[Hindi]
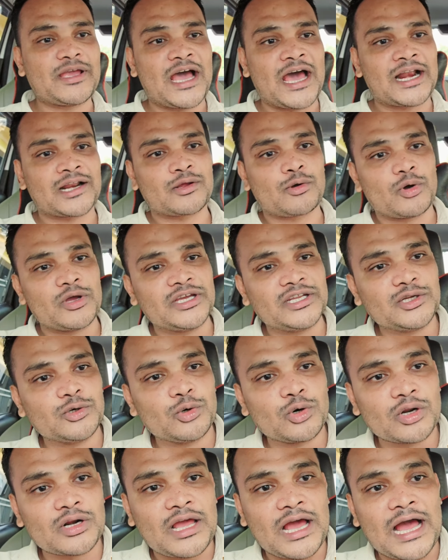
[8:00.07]
विहार
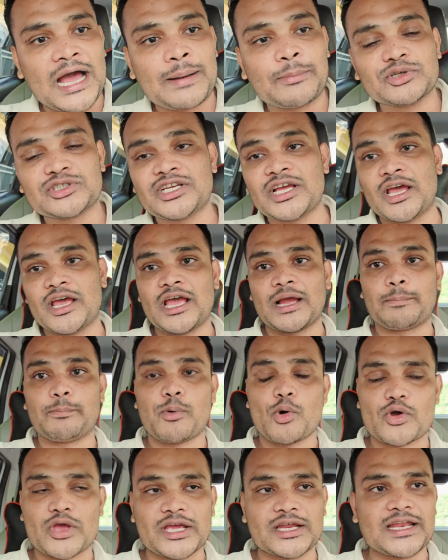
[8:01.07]
कोहिनूर का मुझे एक
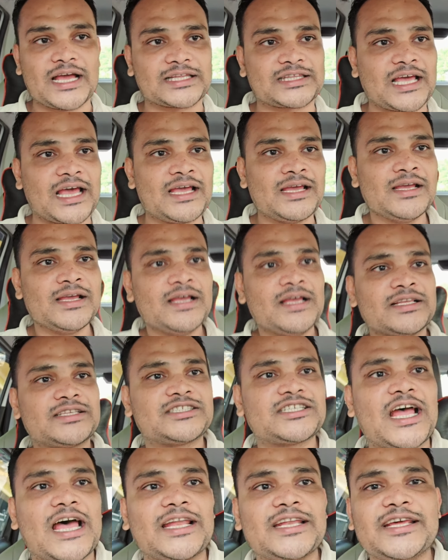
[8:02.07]
बुकिंग लगता है
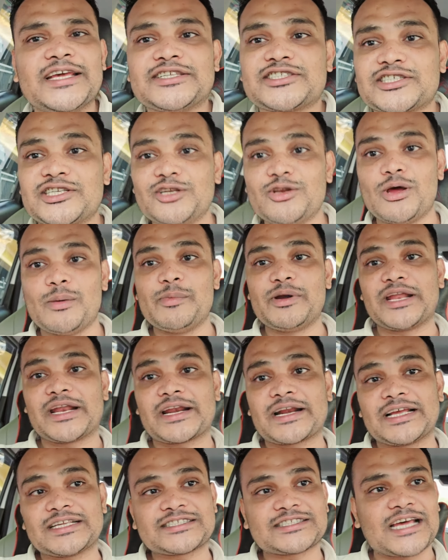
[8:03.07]
चालीस
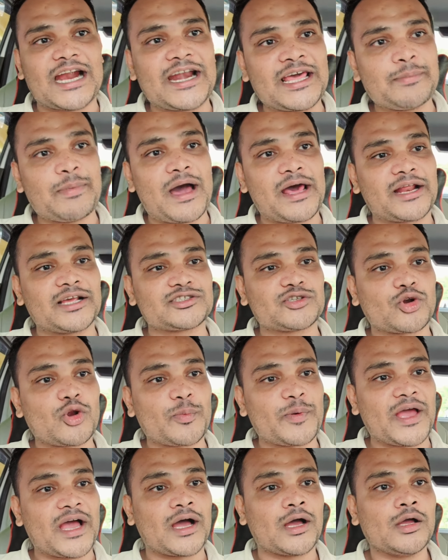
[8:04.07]
किलोमीटर का साढ़े बारह सौ
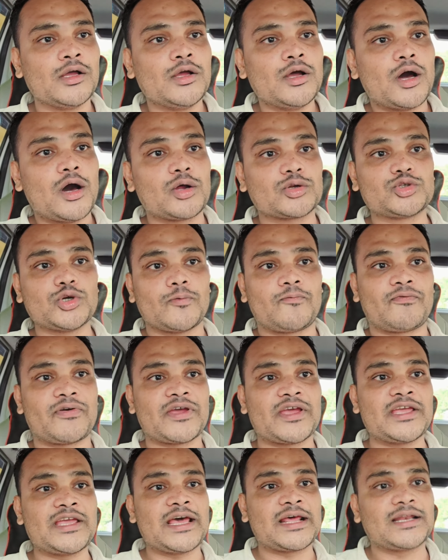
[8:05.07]
रुपया और जो
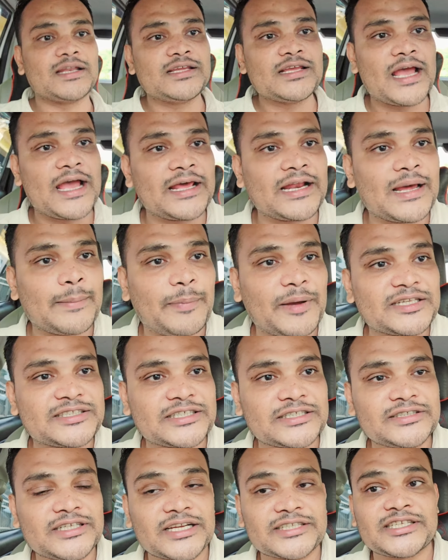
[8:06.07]
फेयर लिया है ना
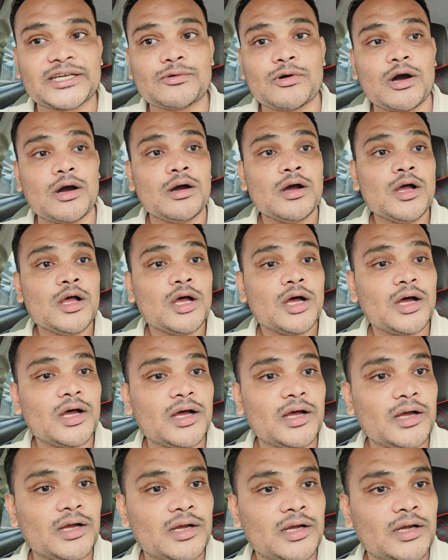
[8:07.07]
पैसेंजर से वो
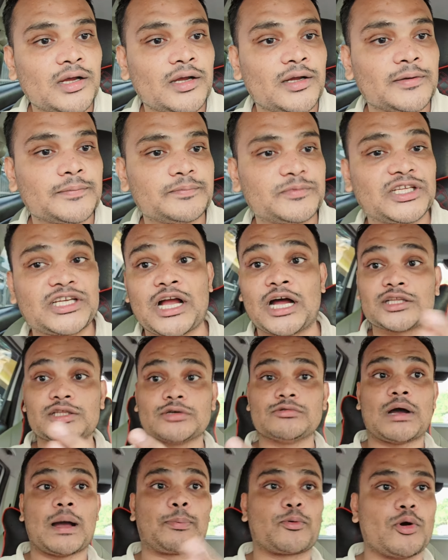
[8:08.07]
आ, दिखाता
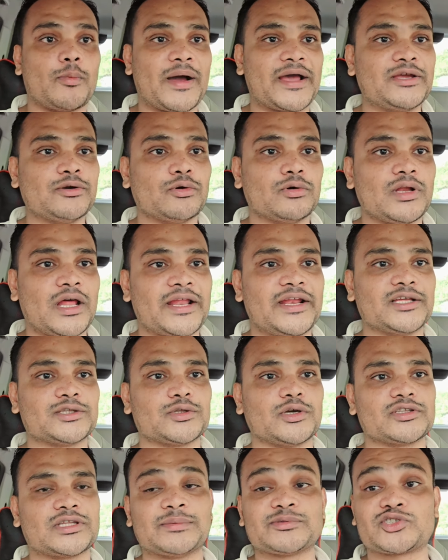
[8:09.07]
हूँ आपको भाई ओला ने
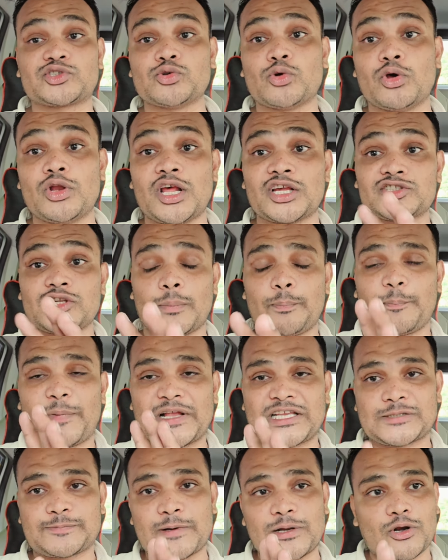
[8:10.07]
तो एकदम सोलह सौ
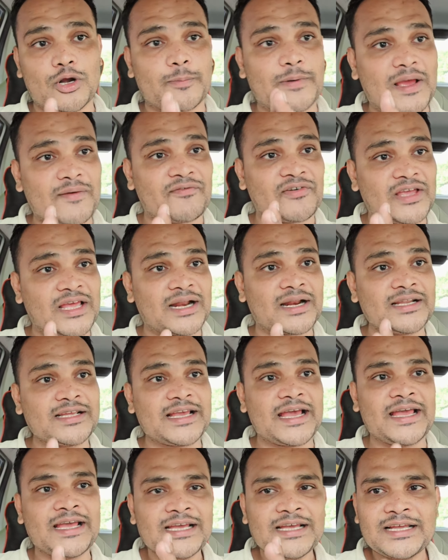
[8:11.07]
पचपन रुपया फेयर
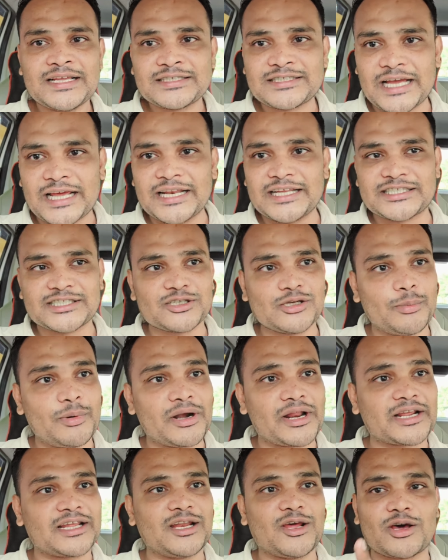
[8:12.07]
लिया है चालीस
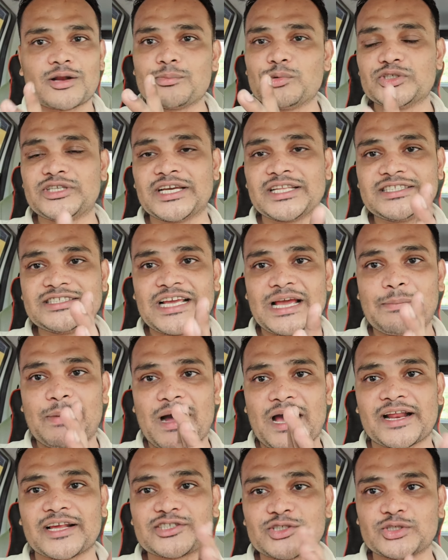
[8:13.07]
किलोमीटर के लिए और मुझे दिया
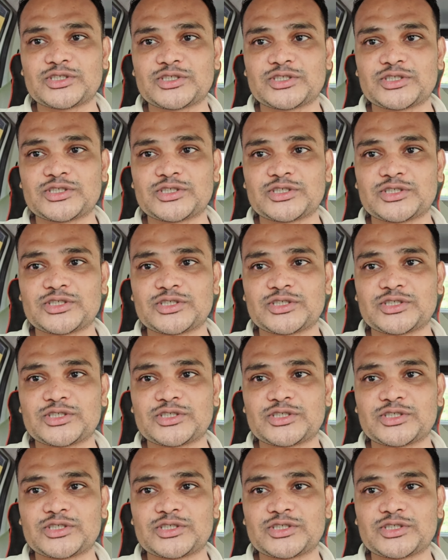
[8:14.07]
बारह सौ चालीस